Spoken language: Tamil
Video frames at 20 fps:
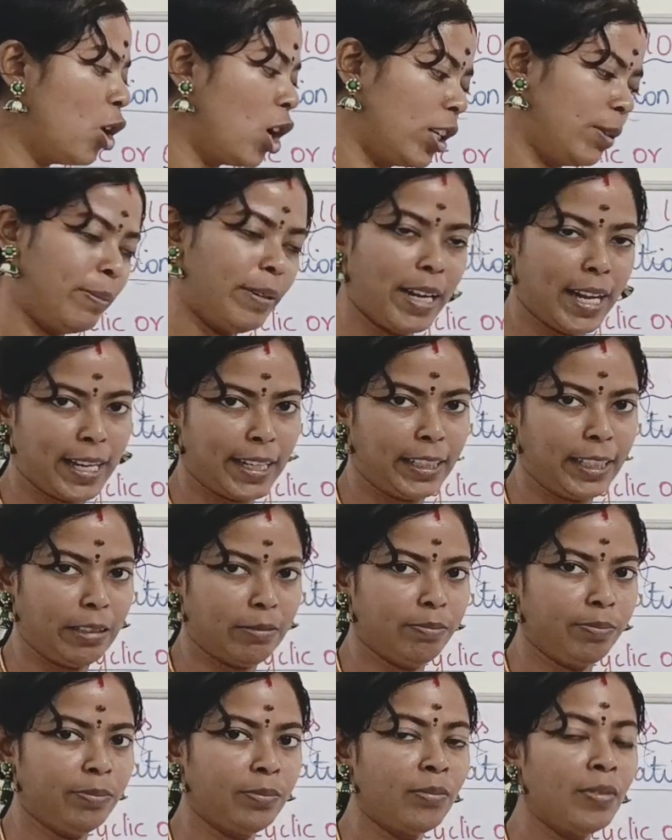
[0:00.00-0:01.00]
கார்பன் ஆக்ட்
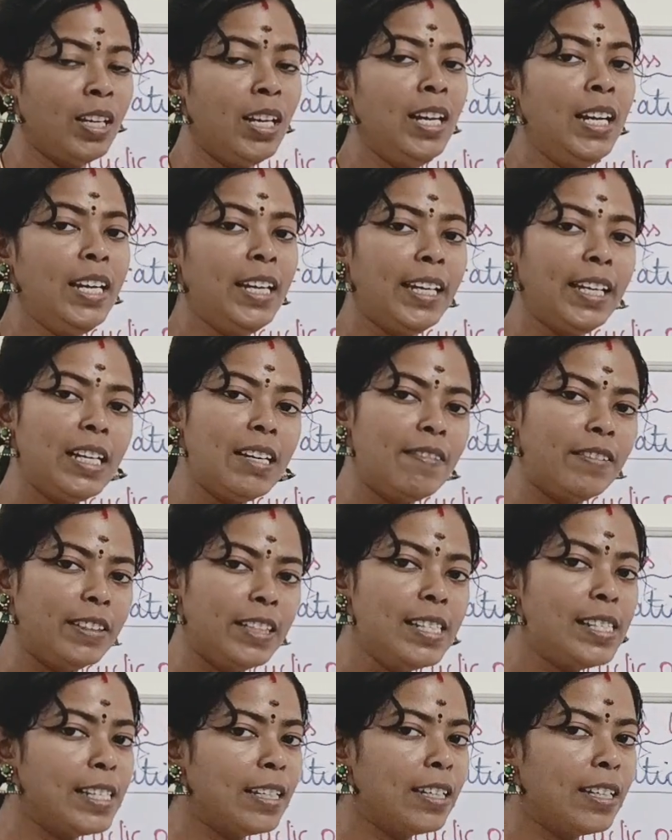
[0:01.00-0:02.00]
தான் இங்கே
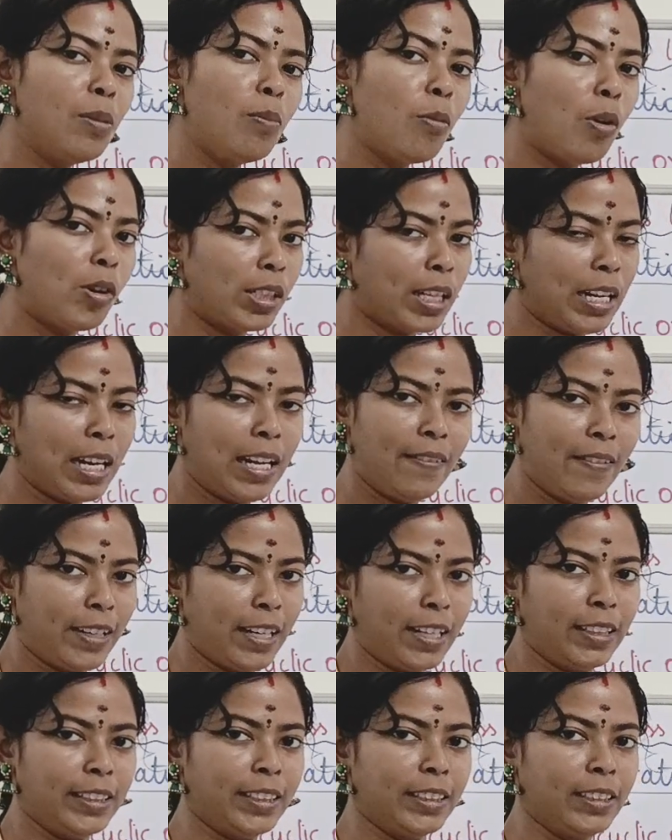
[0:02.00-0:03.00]
வந்து சிங்கிள் பாண்டெல்லாம்
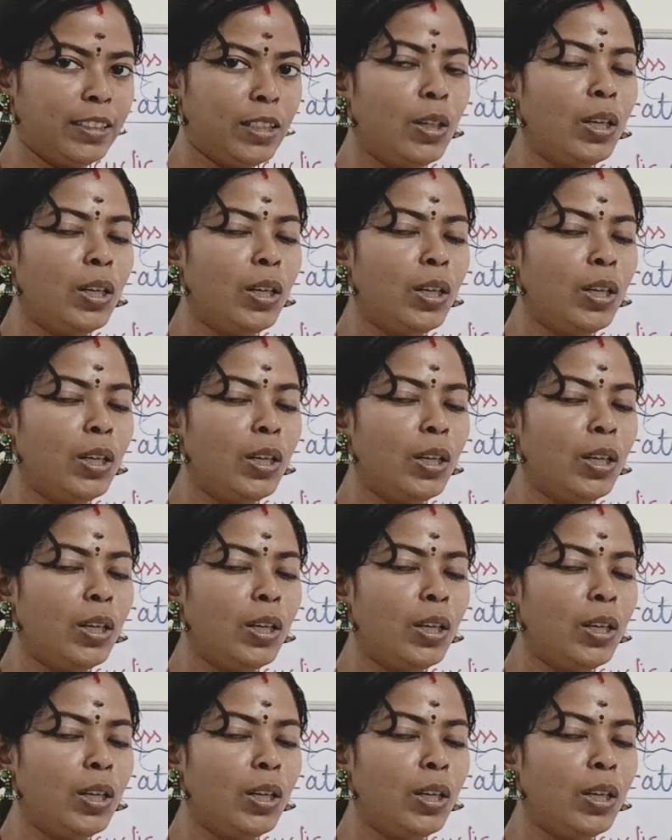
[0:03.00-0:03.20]
வராது